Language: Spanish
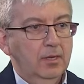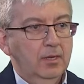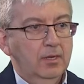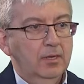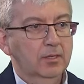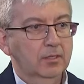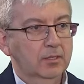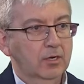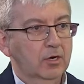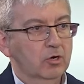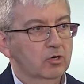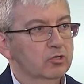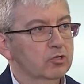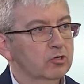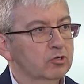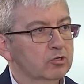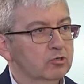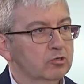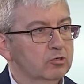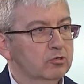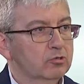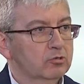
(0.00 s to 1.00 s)
Y entre los
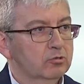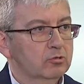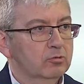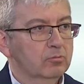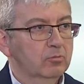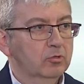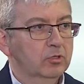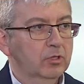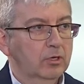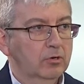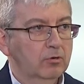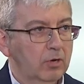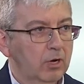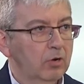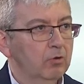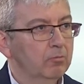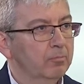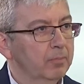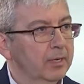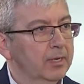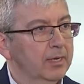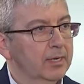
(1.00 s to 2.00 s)
dos montan una
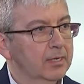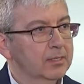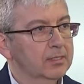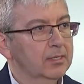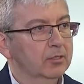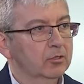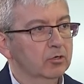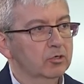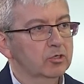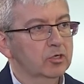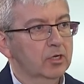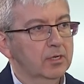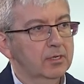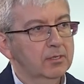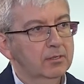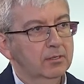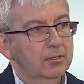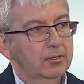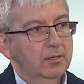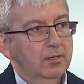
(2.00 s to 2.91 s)
compañía exitosa